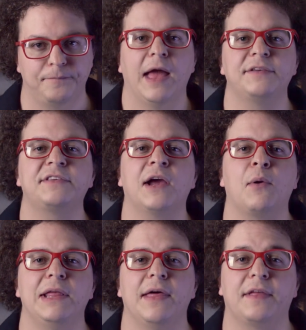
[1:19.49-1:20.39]
Es esta
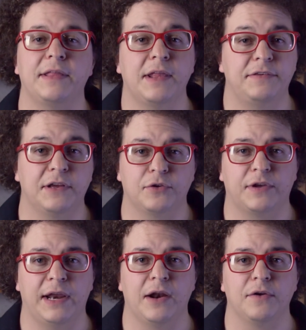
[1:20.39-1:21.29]
cualidad que tienen ciertos
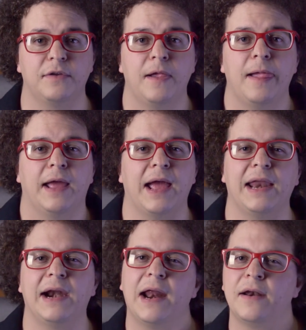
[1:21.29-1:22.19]
géneros que
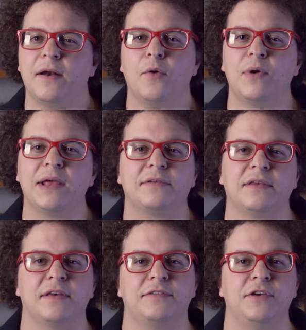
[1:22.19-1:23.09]
generan una
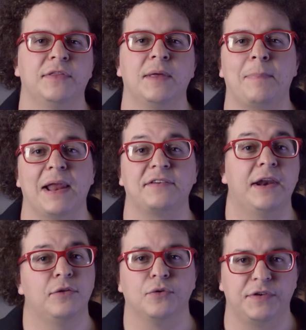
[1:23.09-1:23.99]
sensación de
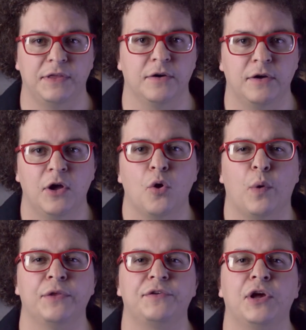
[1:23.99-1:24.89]
placer inducido
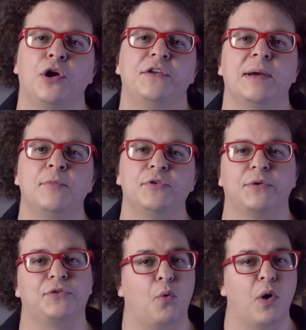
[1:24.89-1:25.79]
cuando sincronizamos
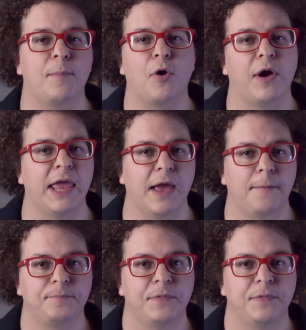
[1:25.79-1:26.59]
nuestro cuerpo con ella,